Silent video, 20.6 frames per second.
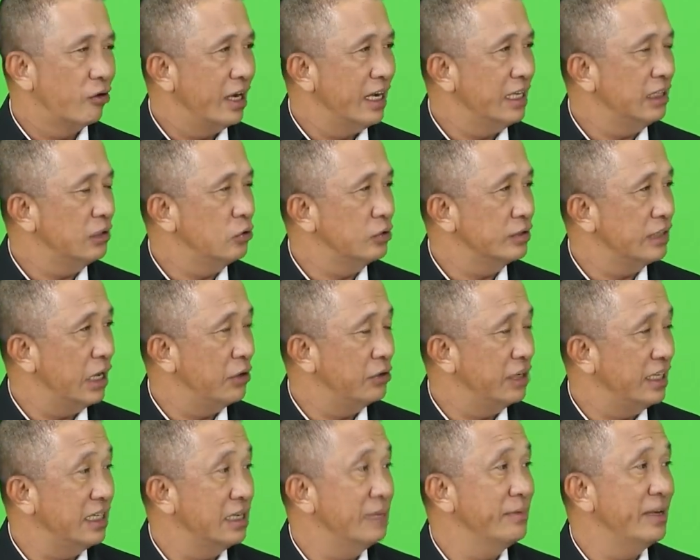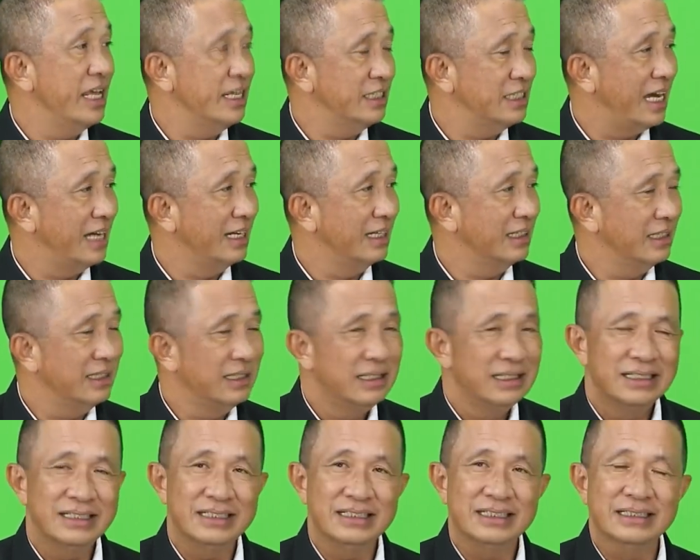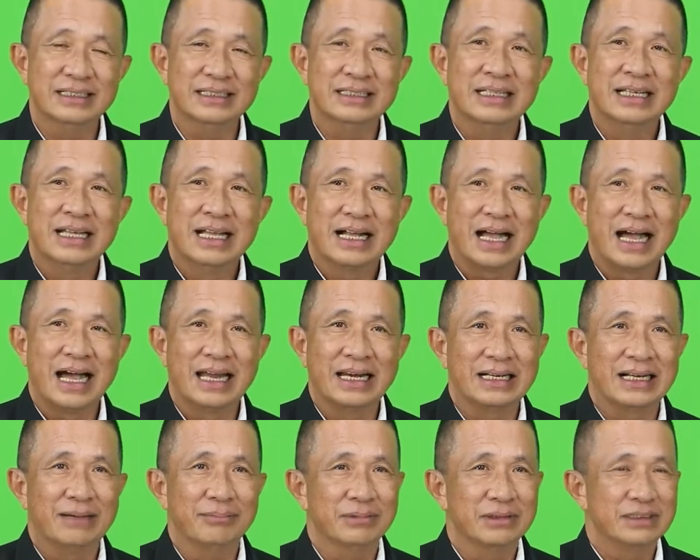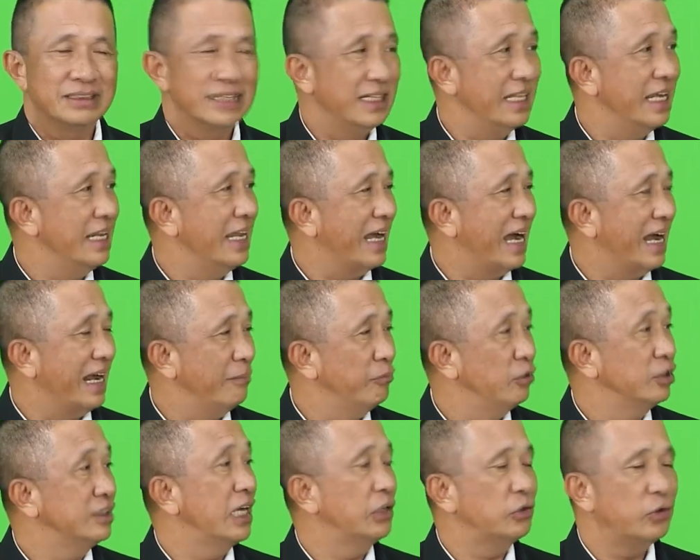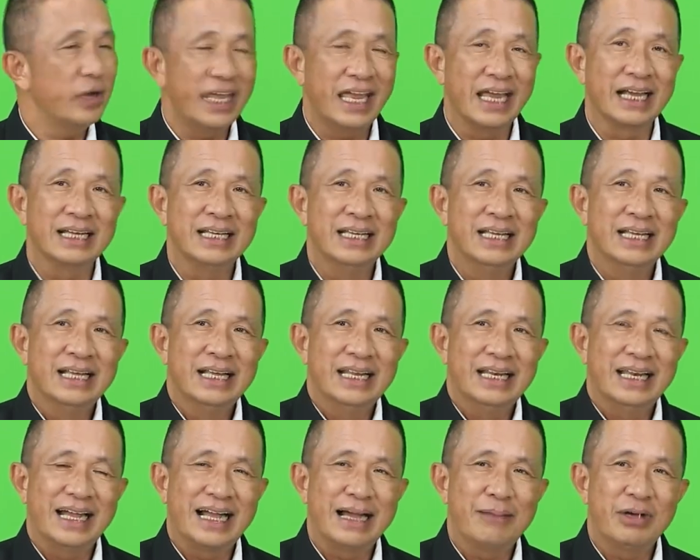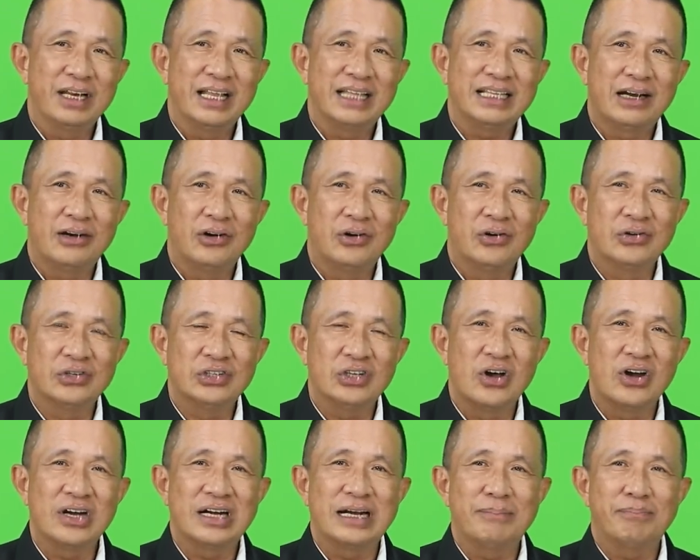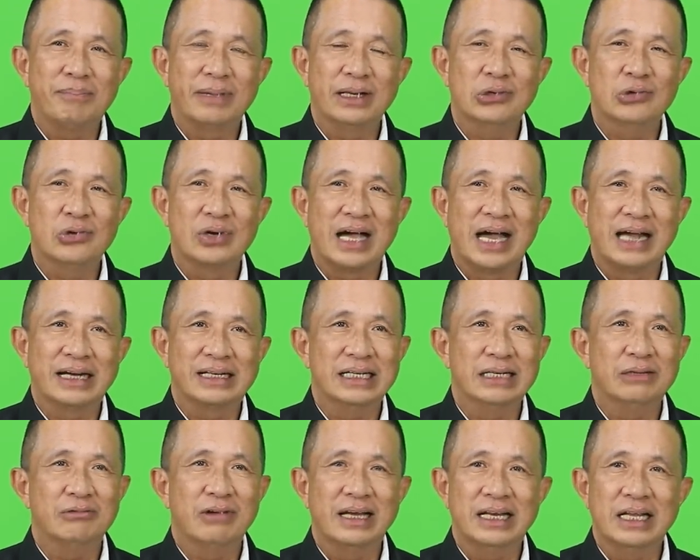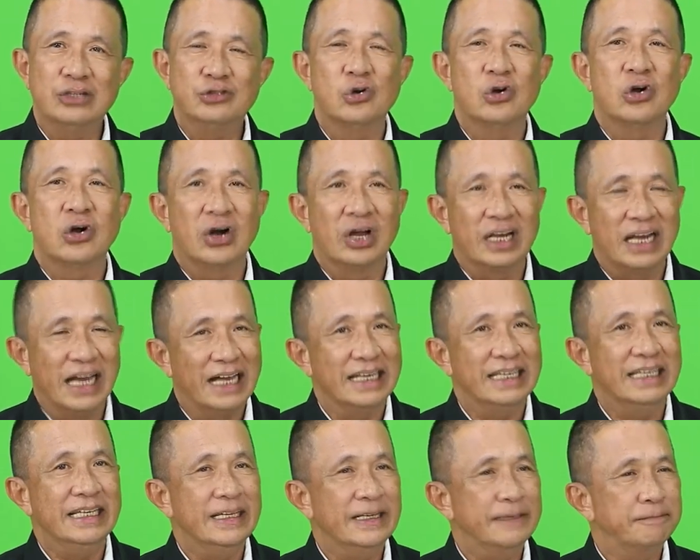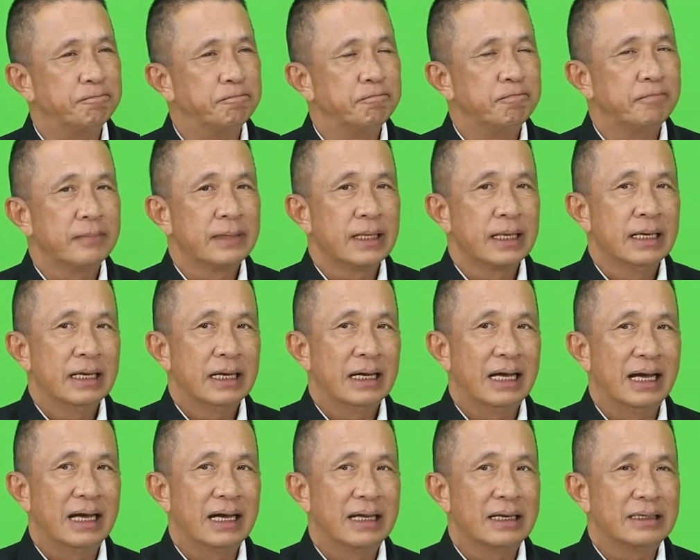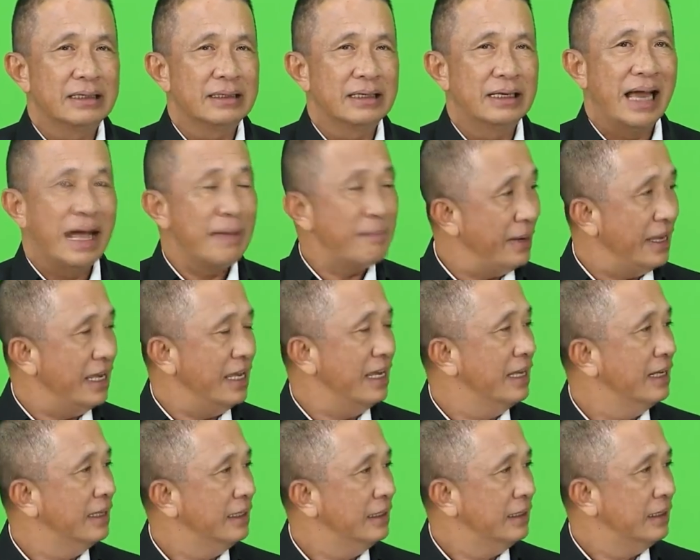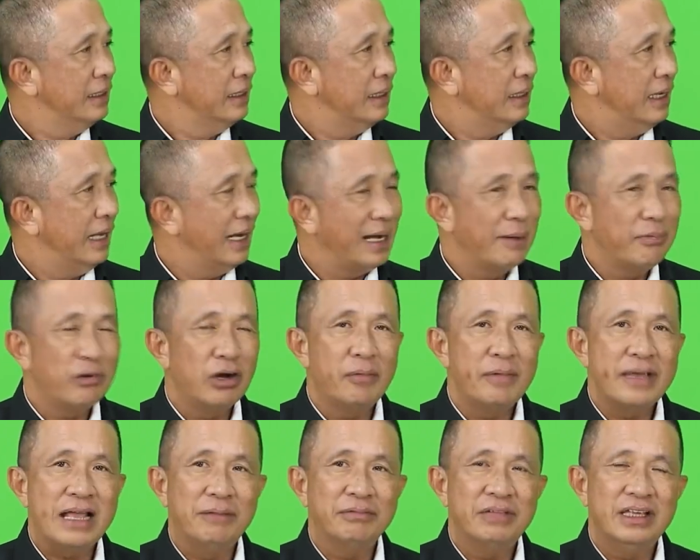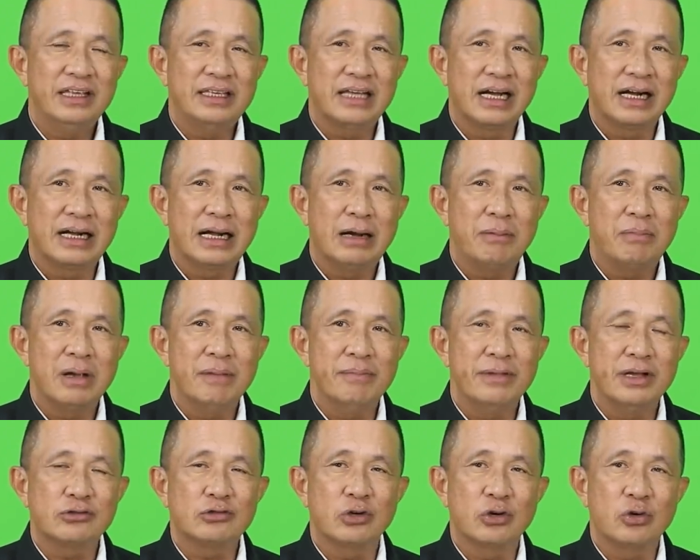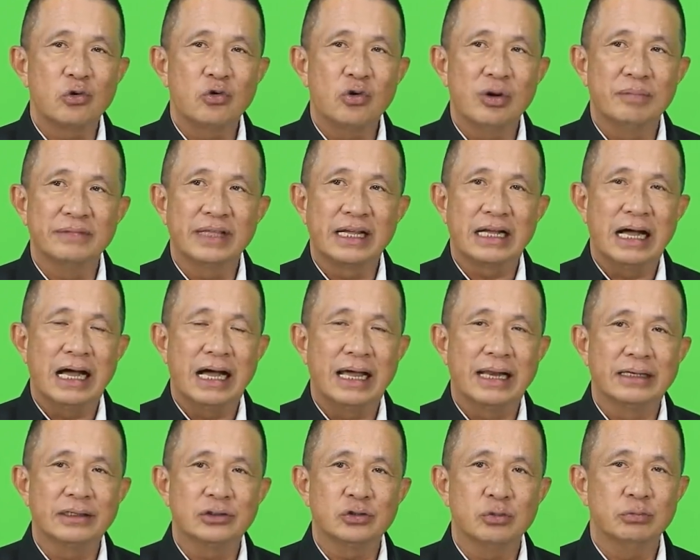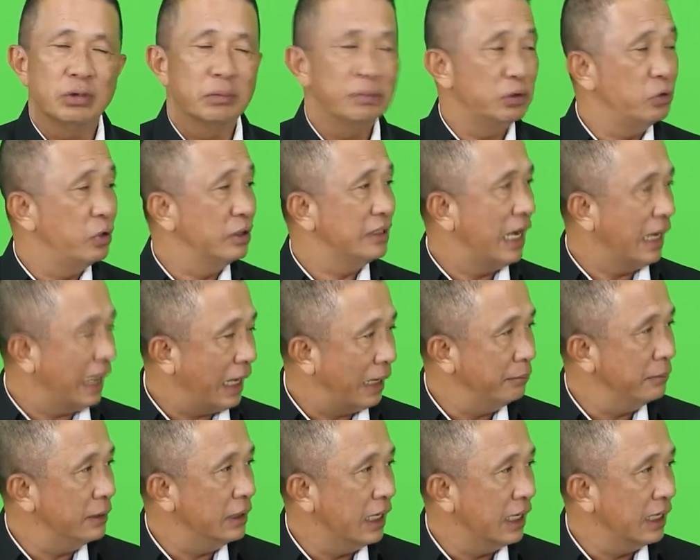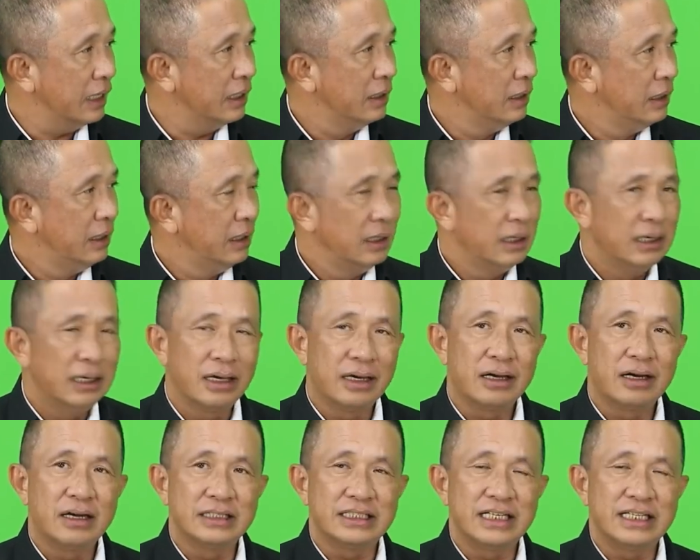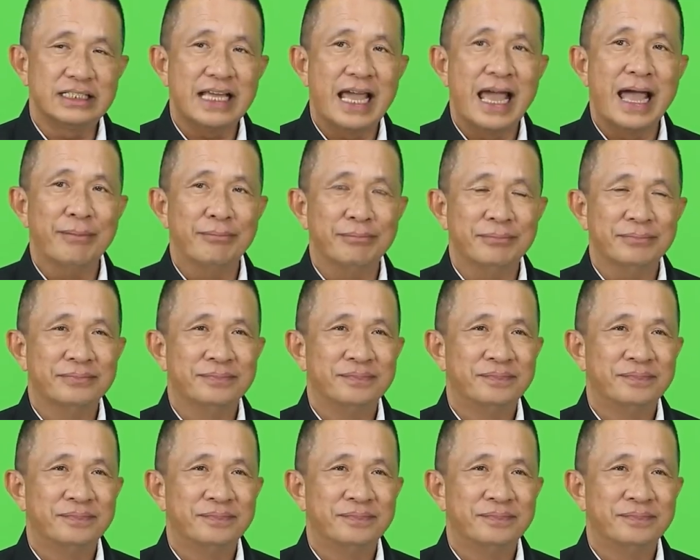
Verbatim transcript: right to self determination หรือการสิทธิในการกำหนดใจตัวเองนะครับแลงนั้นถ้าเราย้อนกลับไปดูการเคลื่อนไหวในช่วงก่อนหน้านี้หลายปีนะครับเขาพยายามที่จะเข้าไปมีส่วนร่วมในการชุมนุมประท้วงทางการเมือง แล้วก็จะแจม